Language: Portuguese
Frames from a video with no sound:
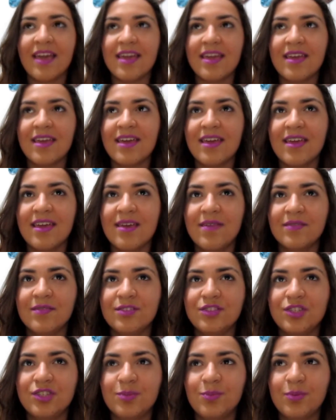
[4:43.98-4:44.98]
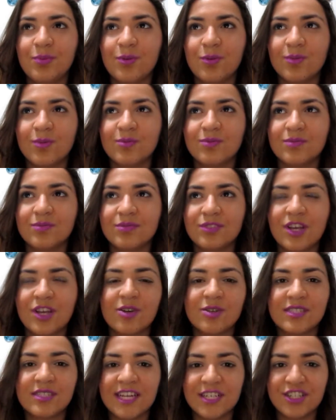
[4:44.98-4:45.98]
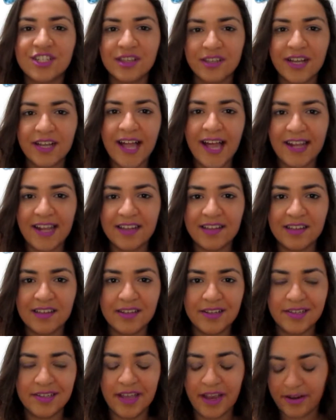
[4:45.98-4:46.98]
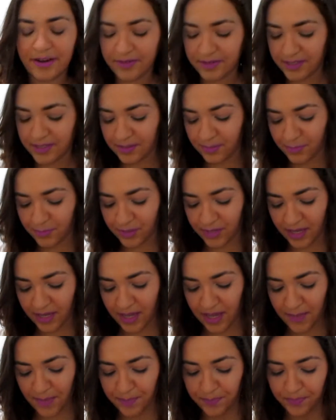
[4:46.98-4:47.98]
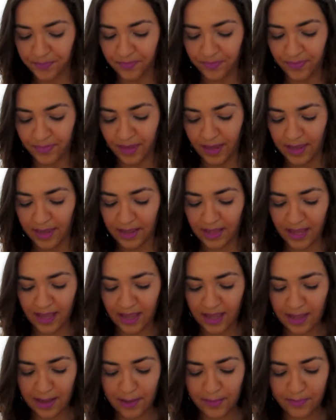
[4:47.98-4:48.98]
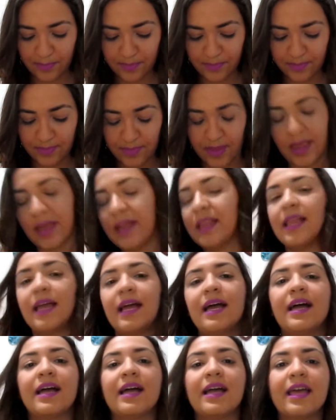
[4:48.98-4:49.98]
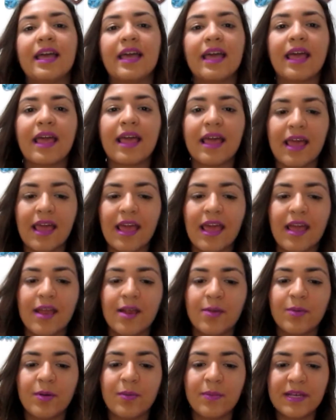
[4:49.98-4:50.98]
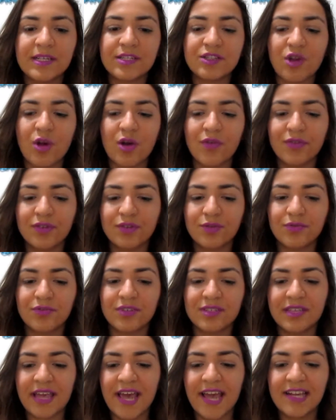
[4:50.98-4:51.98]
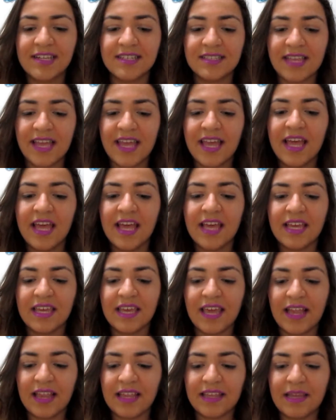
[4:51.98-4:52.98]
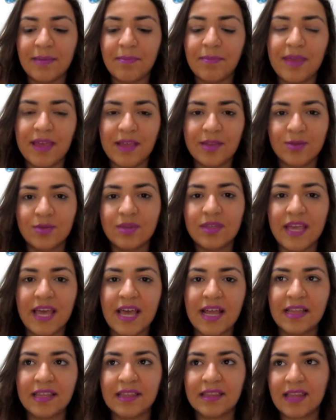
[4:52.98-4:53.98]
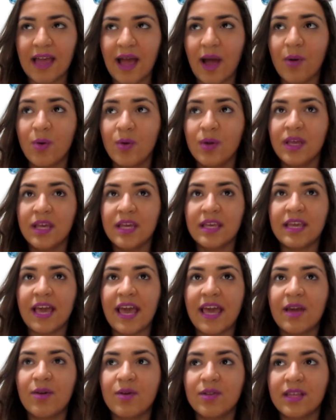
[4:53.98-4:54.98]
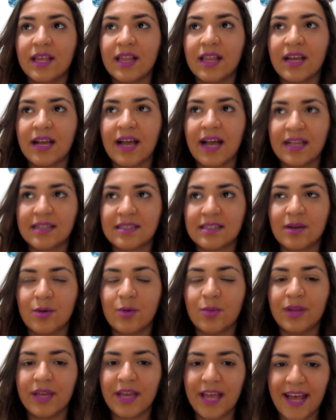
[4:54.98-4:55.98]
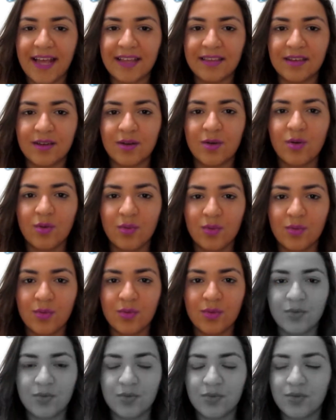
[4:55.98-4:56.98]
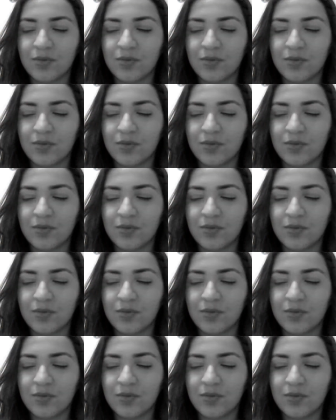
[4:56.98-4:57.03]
E, tipo, já gostei de cara da Daenerys, porque ela, ela é a irmã mais nova do Viserys, né? E ela tem medo dele e tal. E aí quando ela casa obrigada com...